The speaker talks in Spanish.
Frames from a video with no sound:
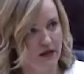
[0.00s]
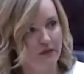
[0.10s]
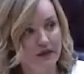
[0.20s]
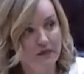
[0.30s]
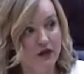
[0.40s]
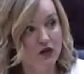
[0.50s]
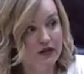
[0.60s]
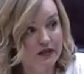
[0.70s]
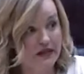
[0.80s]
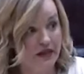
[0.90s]
Primero
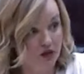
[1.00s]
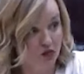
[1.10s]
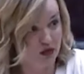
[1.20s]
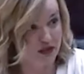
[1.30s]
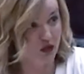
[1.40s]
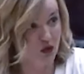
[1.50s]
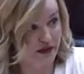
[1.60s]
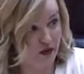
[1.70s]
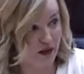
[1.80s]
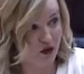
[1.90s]
critican, como les digo, una
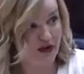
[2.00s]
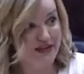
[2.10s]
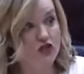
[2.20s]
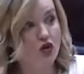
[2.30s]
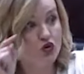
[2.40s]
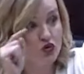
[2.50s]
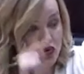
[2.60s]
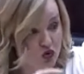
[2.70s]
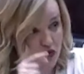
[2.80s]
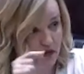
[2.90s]
EBAU que es su